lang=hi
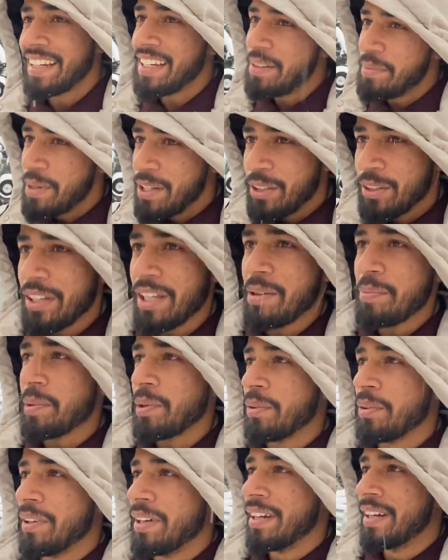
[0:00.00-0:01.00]
नहीं मैं तो यहीं
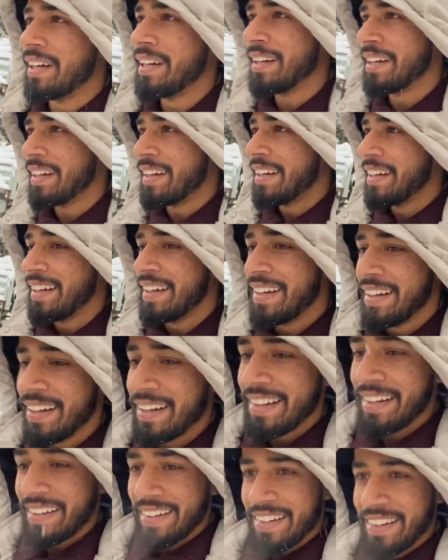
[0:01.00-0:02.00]

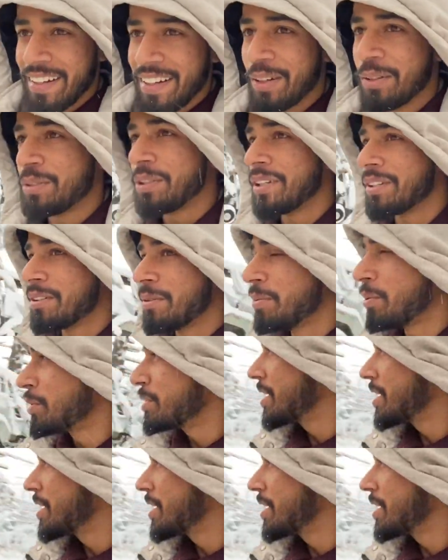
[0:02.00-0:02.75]
पर उधर तो बहुत